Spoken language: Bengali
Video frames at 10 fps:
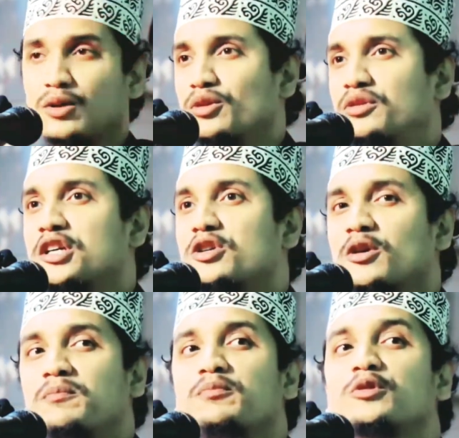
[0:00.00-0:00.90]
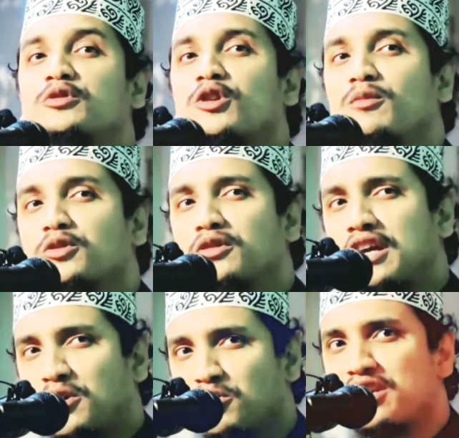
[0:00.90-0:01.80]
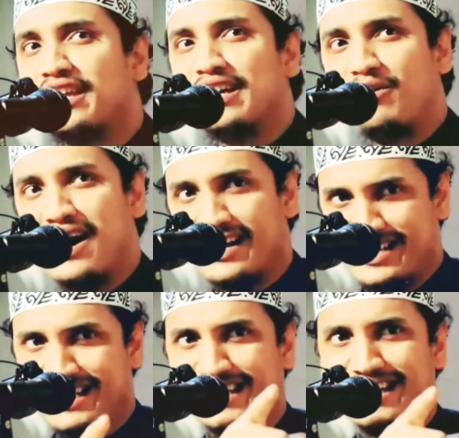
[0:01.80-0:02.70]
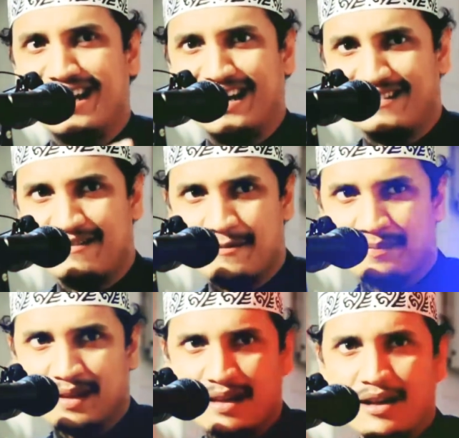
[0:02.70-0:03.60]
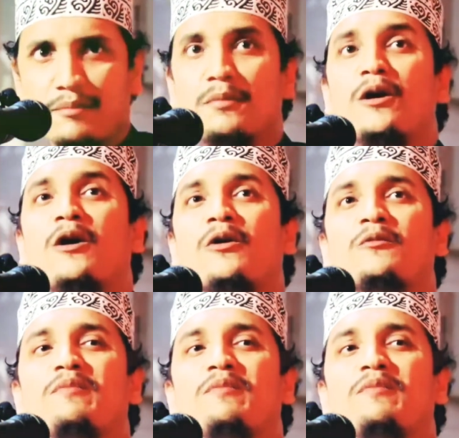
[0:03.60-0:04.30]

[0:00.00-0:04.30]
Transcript: উদ্দেশ্য পুত্রবধূকে খোঁচা দেওয়া ঠিক কিনা বউ